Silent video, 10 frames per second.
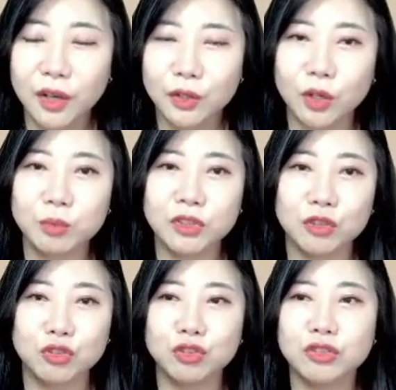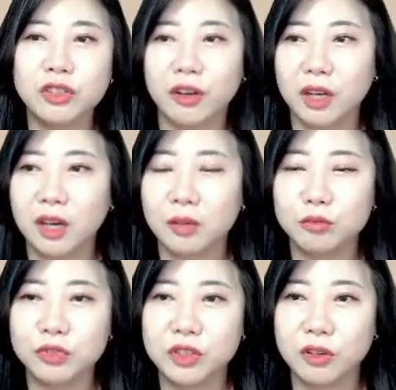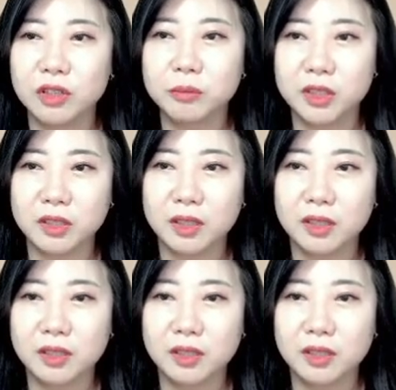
여러분들이 두드려야 문이 열립니다.